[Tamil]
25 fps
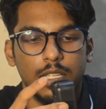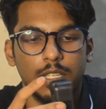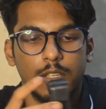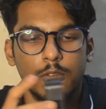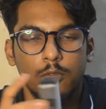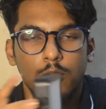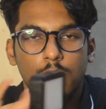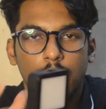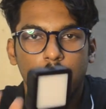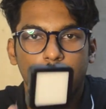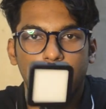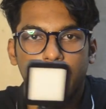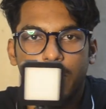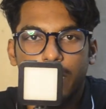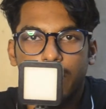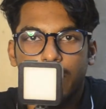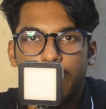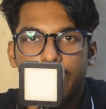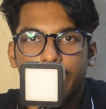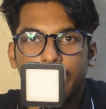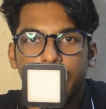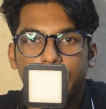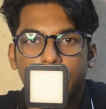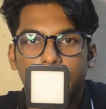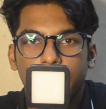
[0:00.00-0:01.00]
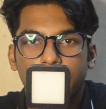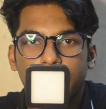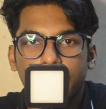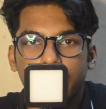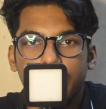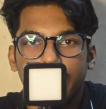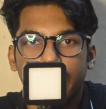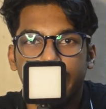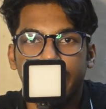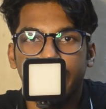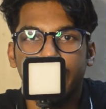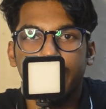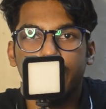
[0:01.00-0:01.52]
இவ்வளோ அழகாக நிற்கிது
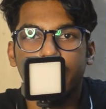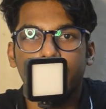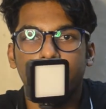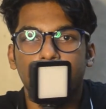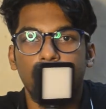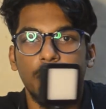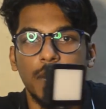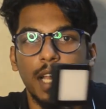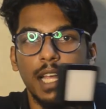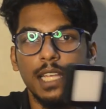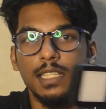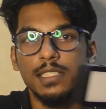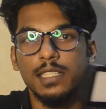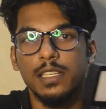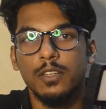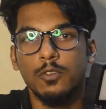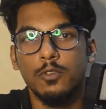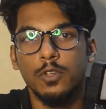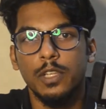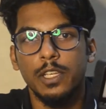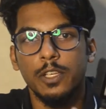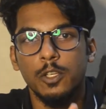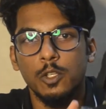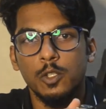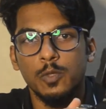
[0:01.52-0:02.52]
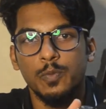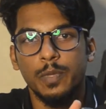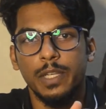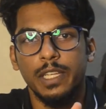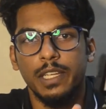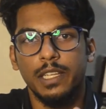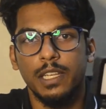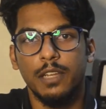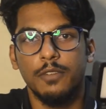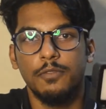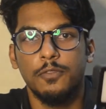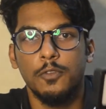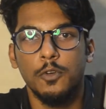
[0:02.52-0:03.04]
நீங்கள் இதை ஃப்ளாஷாக கூட யூஸ்
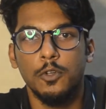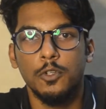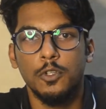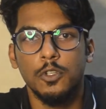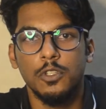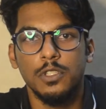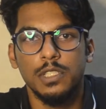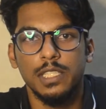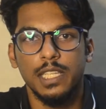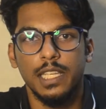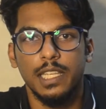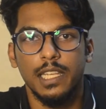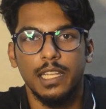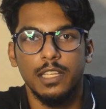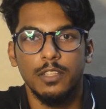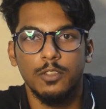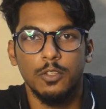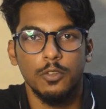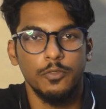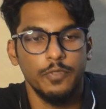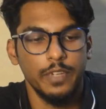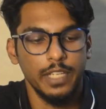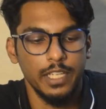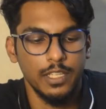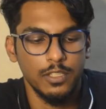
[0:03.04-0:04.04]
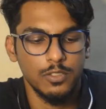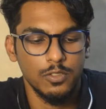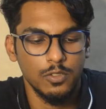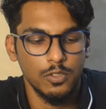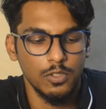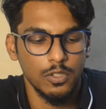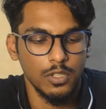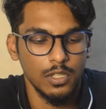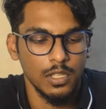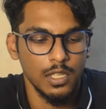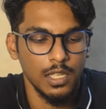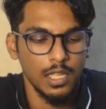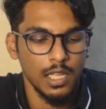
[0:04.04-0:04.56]
பண்ணிக்கலாம் ஃபோட்டோஸ் எல்லாத்துக்கும்
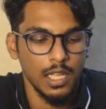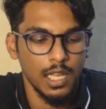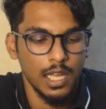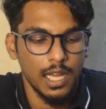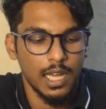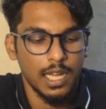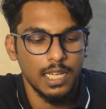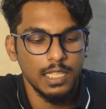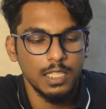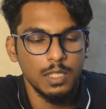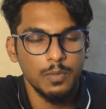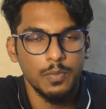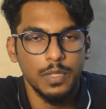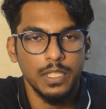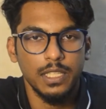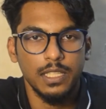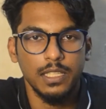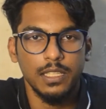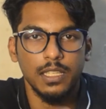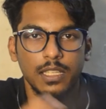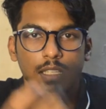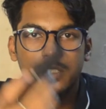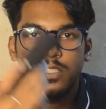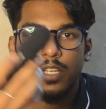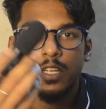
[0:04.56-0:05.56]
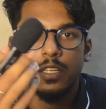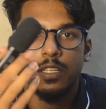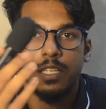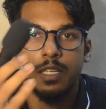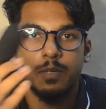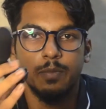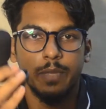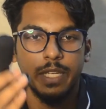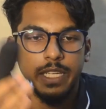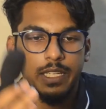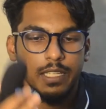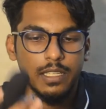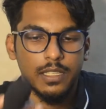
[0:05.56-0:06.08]
வீடியோஸ்க்கும் அடுத்து பார்த்தீங்கன்னா ஷார்ட்
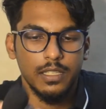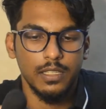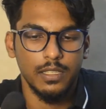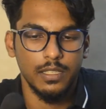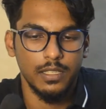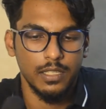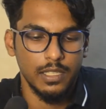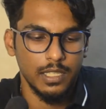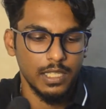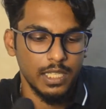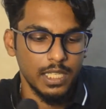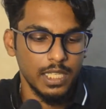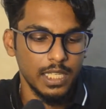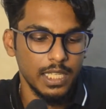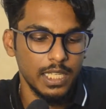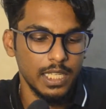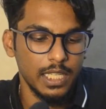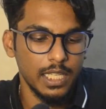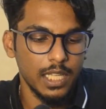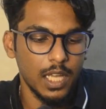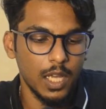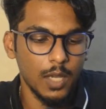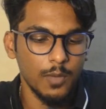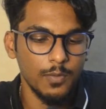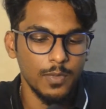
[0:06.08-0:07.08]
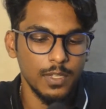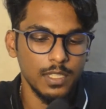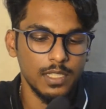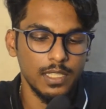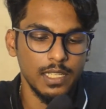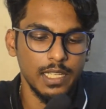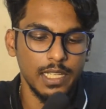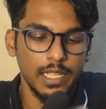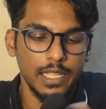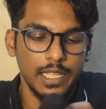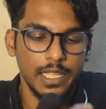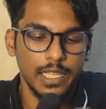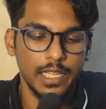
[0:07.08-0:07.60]
மைக் இது ஆப்வியஸ்லி
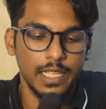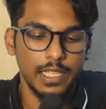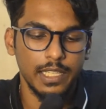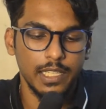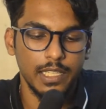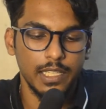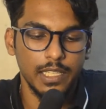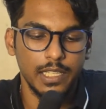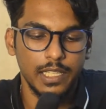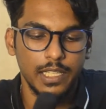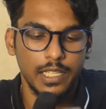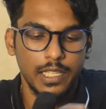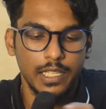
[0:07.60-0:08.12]
நீங்கள் இதுக்கு